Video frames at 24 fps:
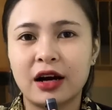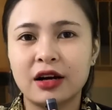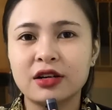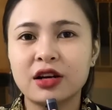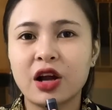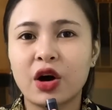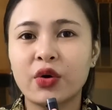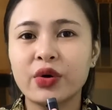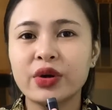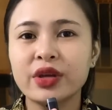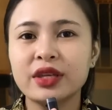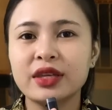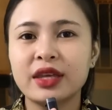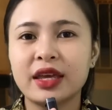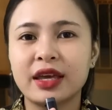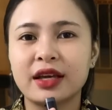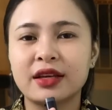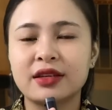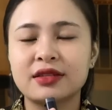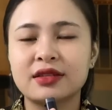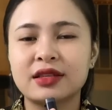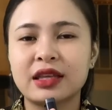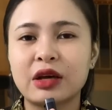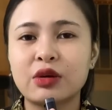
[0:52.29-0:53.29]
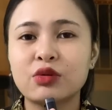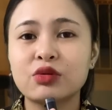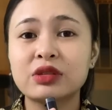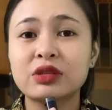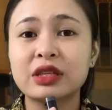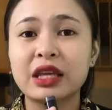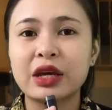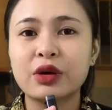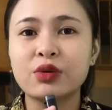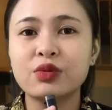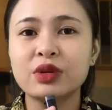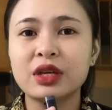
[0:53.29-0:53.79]
Ở đối diện xéo
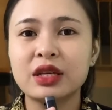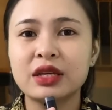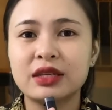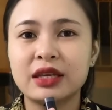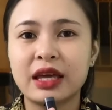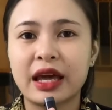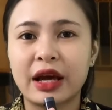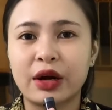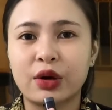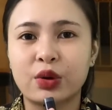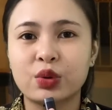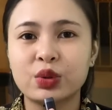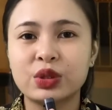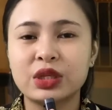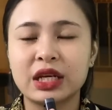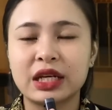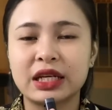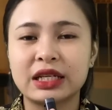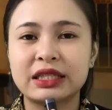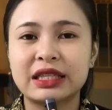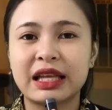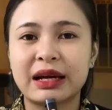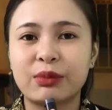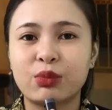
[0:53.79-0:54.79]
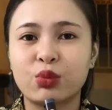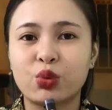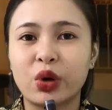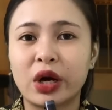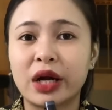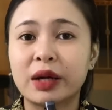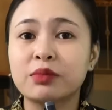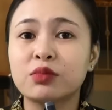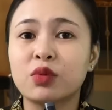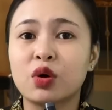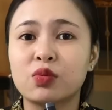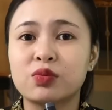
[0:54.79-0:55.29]
xéo với nhà của chị tầm
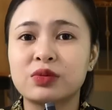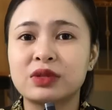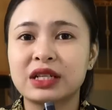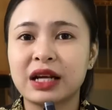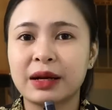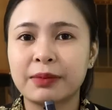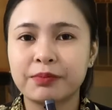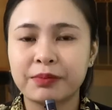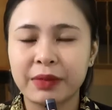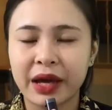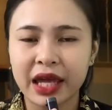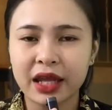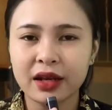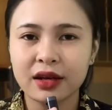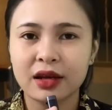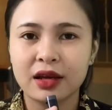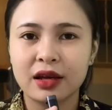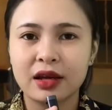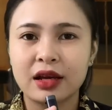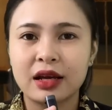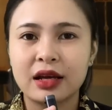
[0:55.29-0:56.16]
khoảng một trăm mét